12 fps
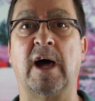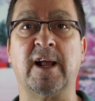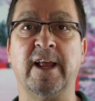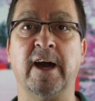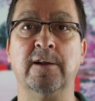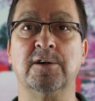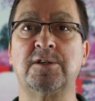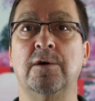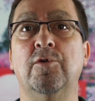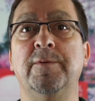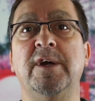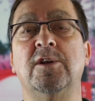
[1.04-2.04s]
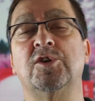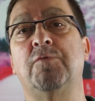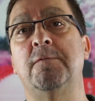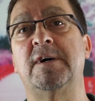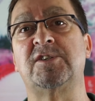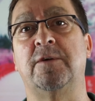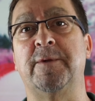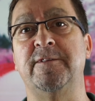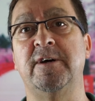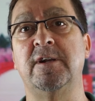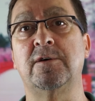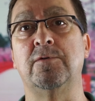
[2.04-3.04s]
Hola criqueros, UMI nos vuelve a
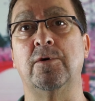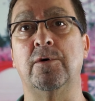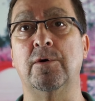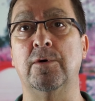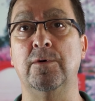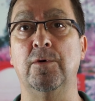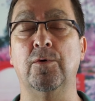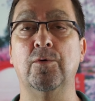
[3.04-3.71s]
sorprender con